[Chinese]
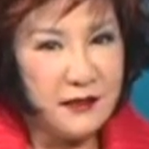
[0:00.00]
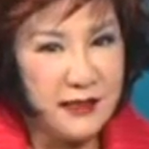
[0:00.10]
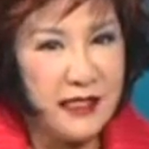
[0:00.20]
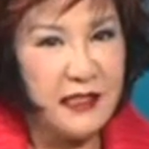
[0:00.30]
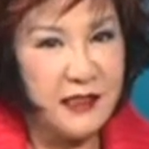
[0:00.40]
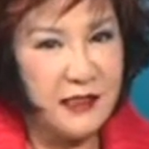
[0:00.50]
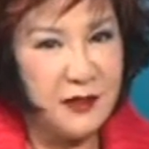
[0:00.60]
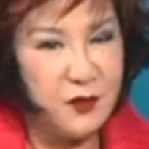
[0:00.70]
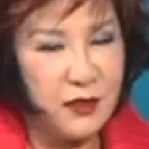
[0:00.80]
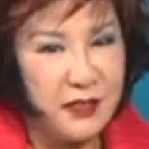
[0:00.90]
Danny，
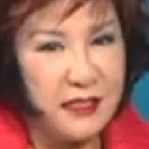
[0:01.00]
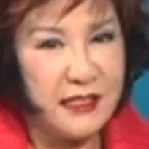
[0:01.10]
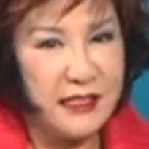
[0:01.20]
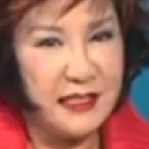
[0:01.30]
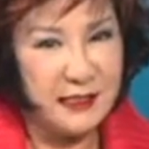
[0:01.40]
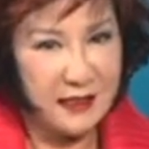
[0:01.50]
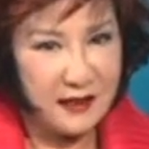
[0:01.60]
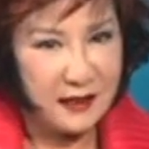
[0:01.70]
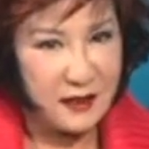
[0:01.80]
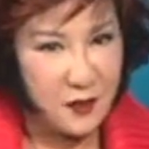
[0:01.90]
你觉得现在在整
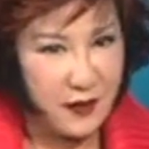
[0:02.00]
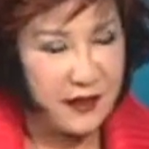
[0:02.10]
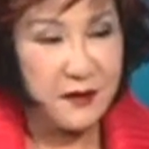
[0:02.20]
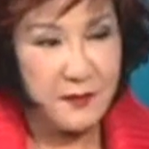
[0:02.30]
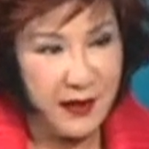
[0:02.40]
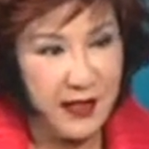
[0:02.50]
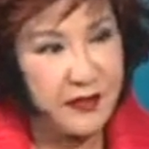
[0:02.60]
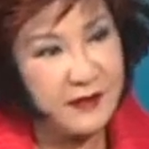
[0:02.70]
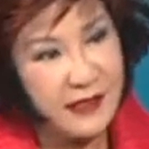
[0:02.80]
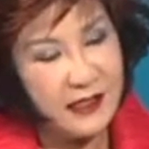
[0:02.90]
个的 Greater
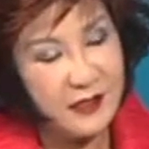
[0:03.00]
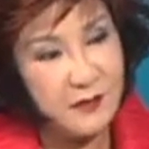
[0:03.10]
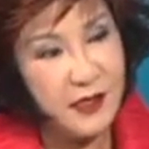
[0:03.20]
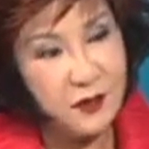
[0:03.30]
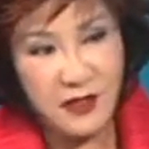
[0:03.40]
Bay Area 里面有